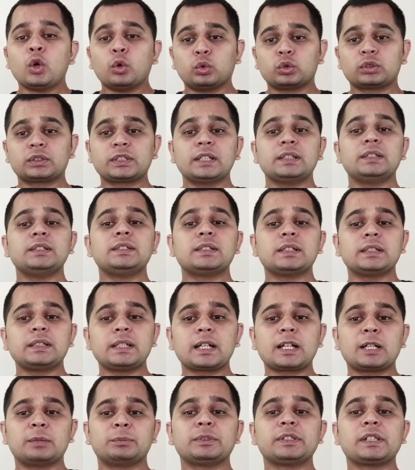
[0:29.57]
उसके नीचे ये
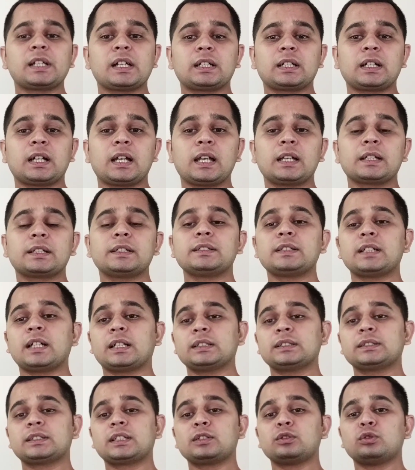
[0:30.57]
कमेंट आ रहा है कि
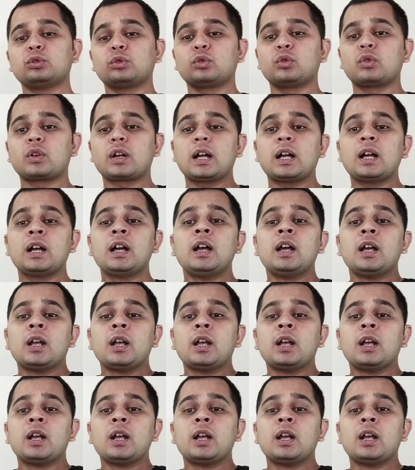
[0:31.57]
ज़्यादातर लोगों का